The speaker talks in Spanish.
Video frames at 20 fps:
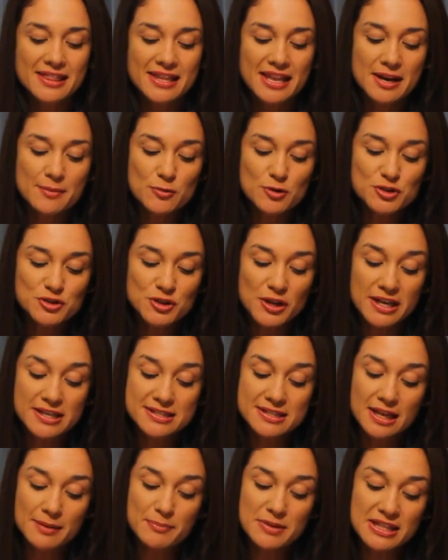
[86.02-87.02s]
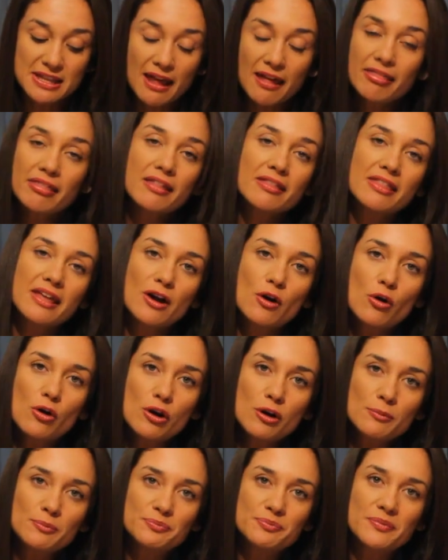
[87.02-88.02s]
Tenemos esta mitad de
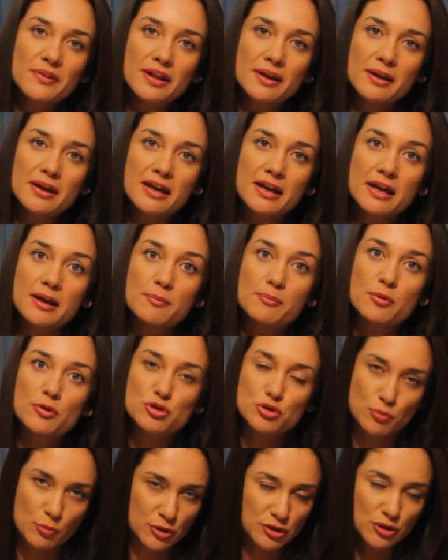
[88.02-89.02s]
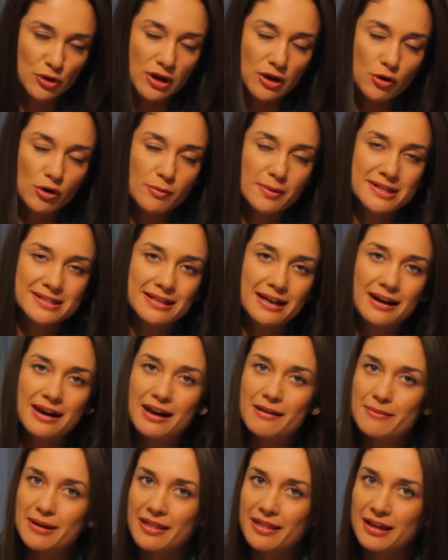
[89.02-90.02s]
col, eh, que por supuesto la col va a estar
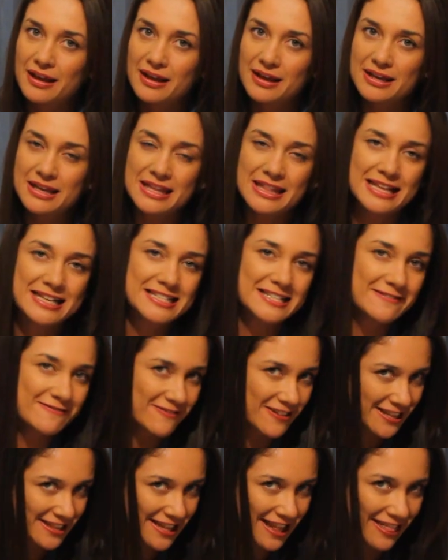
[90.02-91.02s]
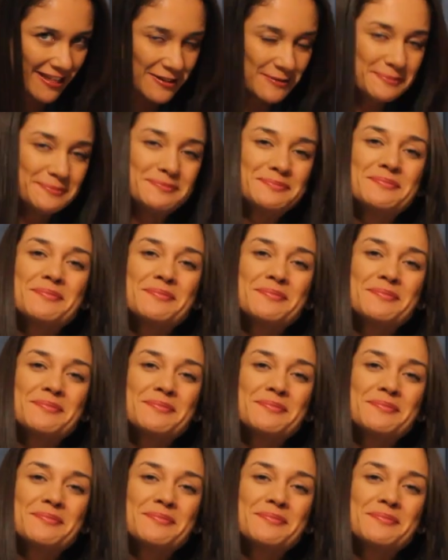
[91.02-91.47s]
lavada y desinfectada.